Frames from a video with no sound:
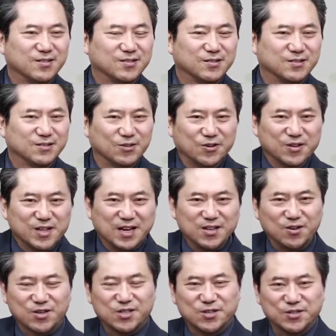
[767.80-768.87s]
그러니까
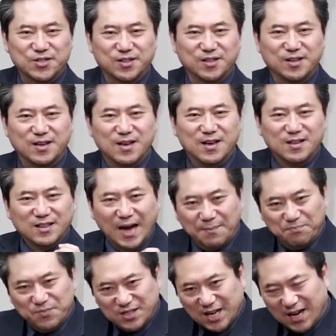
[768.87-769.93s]
여기서는
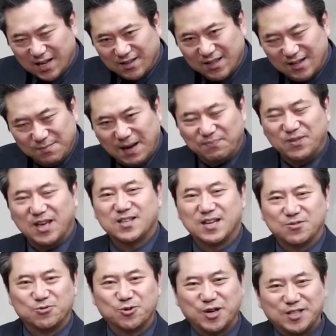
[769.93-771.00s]
남자들만
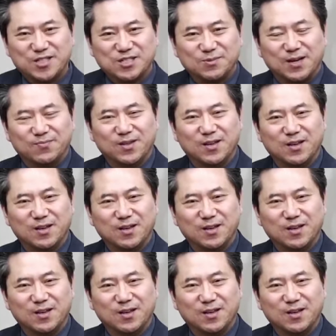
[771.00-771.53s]
대상으로 했지만